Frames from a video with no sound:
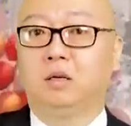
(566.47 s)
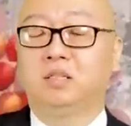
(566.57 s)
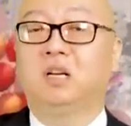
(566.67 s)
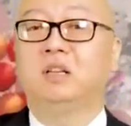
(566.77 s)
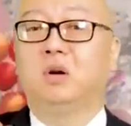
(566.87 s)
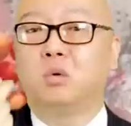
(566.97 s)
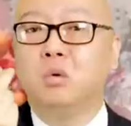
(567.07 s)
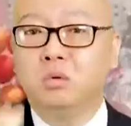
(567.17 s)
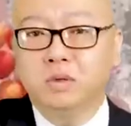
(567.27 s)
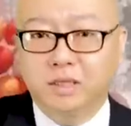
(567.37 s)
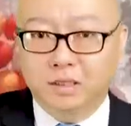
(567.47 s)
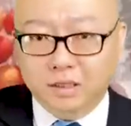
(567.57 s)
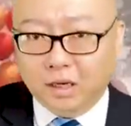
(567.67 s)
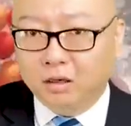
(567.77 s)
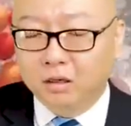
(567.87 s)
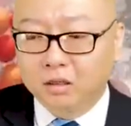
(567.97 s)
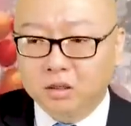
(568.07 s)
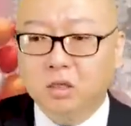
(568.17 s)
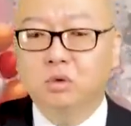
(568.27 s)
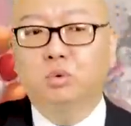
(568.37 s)
像一个工蚁一样
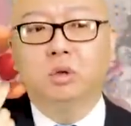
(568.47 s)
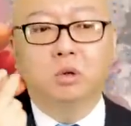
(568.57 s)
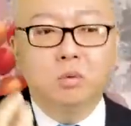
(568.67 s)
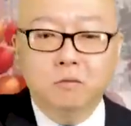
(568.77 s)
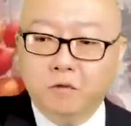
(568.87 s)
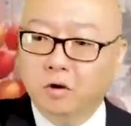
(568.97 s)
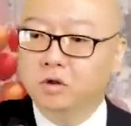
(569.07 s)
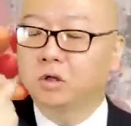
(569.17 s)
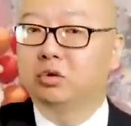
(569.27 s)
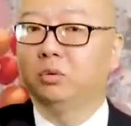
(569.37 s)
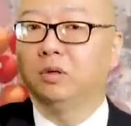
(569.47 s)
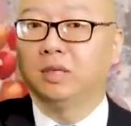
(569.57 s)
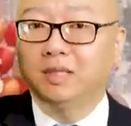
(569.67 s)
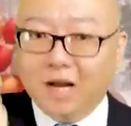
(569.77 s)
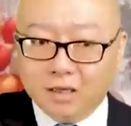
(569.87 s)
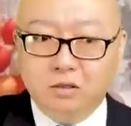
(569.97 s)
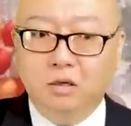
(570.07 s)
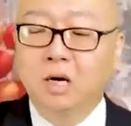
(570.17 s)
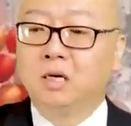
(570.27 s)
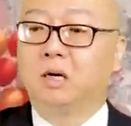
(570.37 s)
挣出你的工分，挣出你的价值，